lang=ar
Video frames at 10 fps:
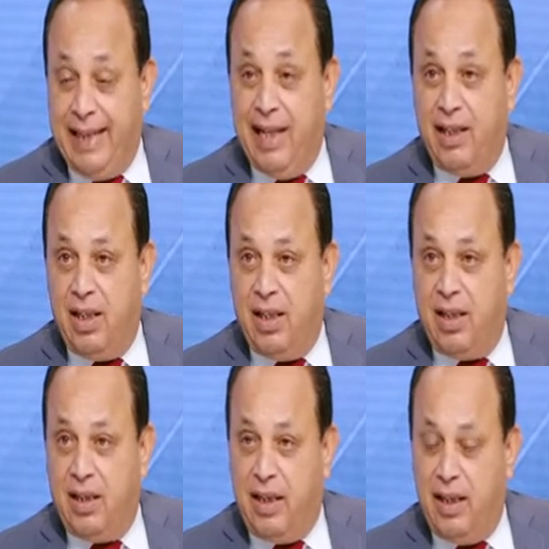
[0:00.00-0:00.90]
تاني
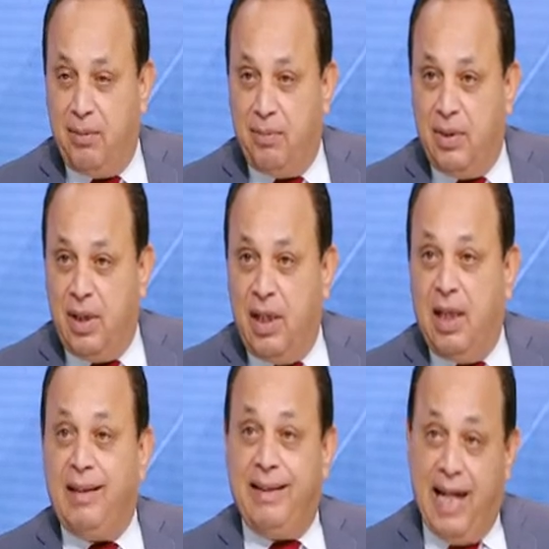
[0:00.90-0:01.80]
يا كريم نعم
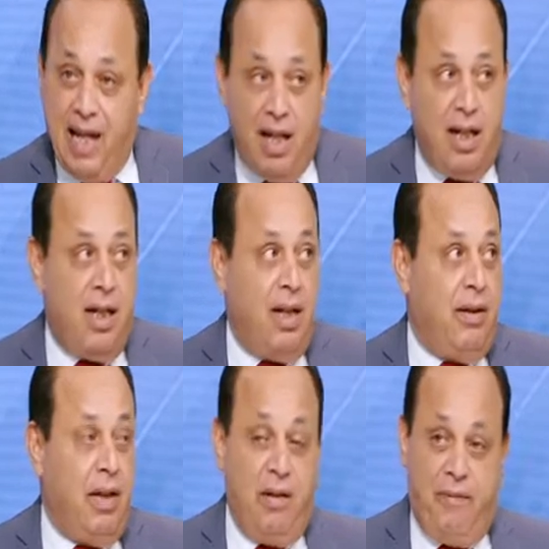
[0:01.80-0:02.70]
ده
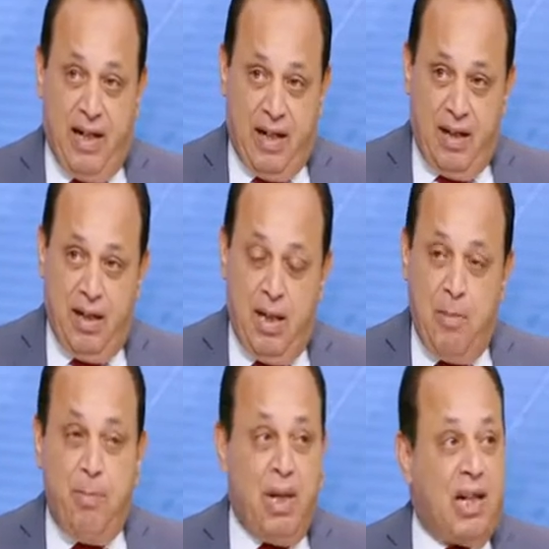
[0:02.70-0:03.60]
الفرق
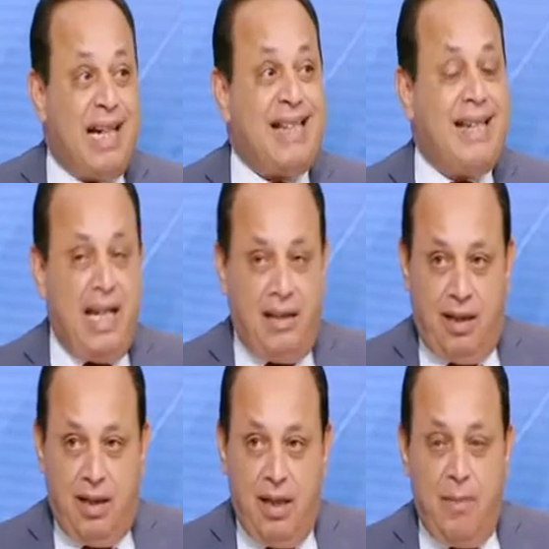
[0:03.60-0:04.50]
بين رئيس
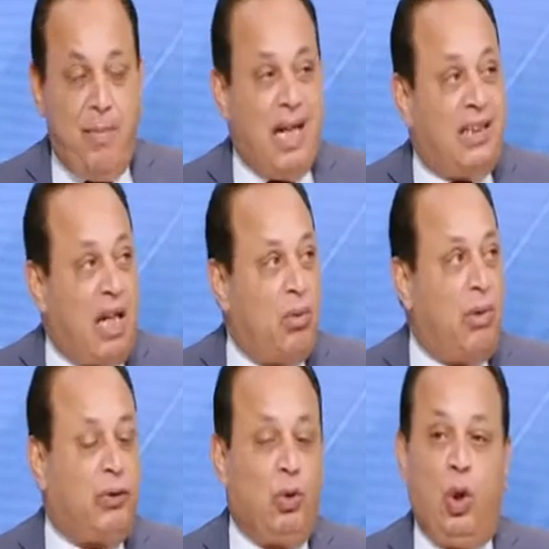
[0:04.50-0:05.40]
نادي مكتبه
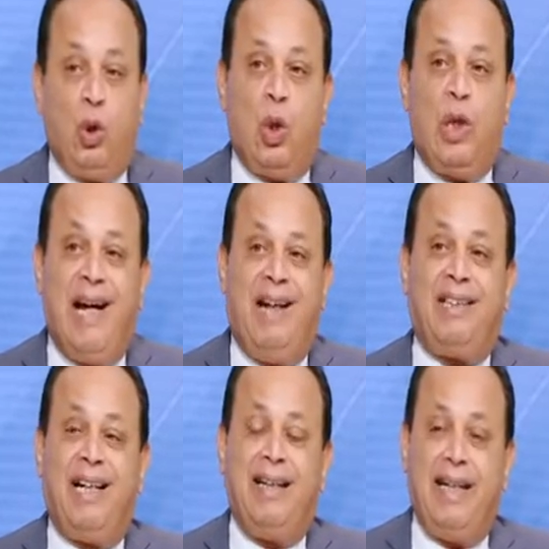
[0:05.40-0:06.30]
مفتوح لكل
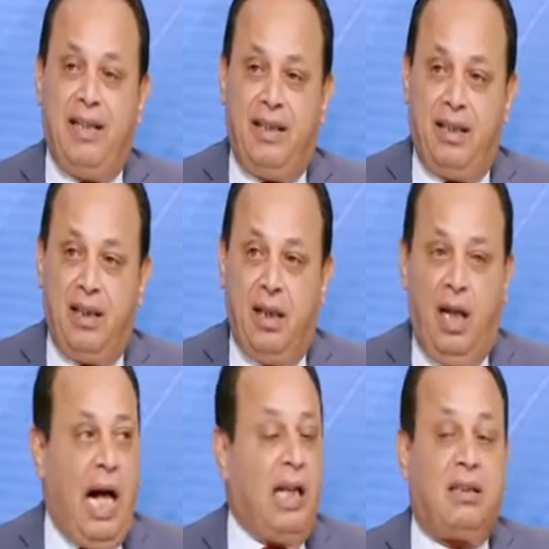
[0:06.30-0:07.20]
اعضاء النادي
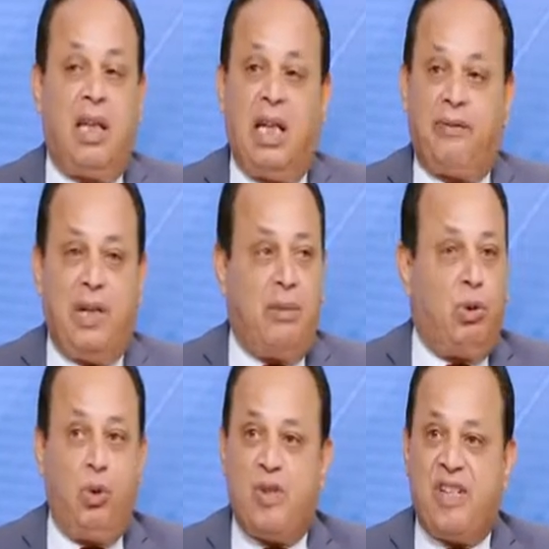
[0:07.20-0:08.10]
حتى الاطفال
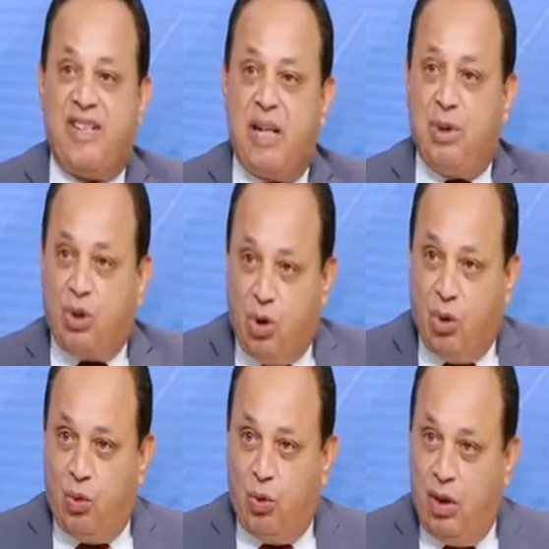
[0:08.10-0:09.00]
بدون استئذان
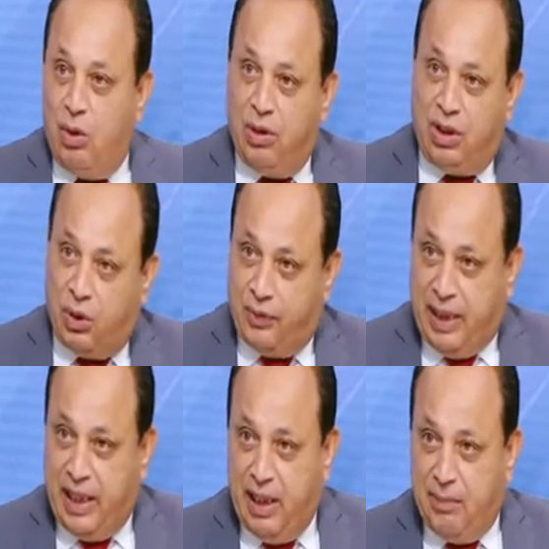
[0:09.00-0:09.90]
بيدخلوا وانت شفت
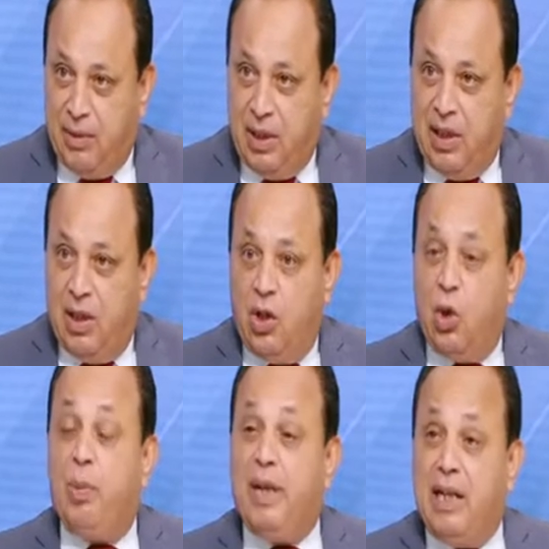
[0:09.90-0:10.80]
كريم
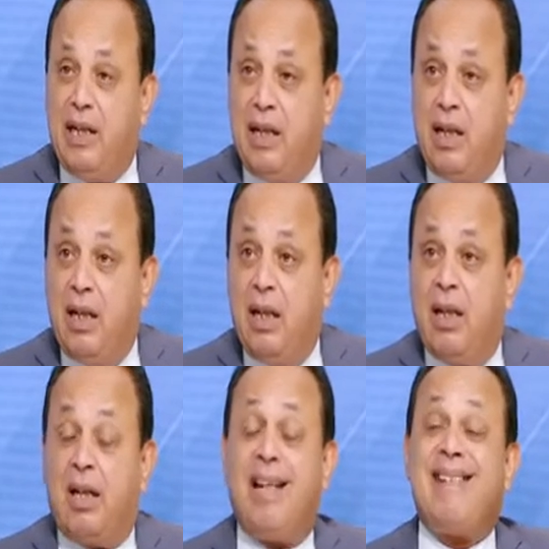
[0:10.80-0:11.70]
وبين نعم.
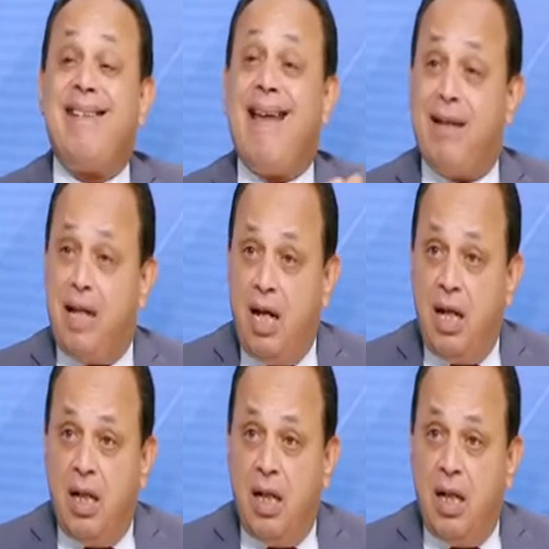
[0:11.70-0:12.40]
رئيس لجنه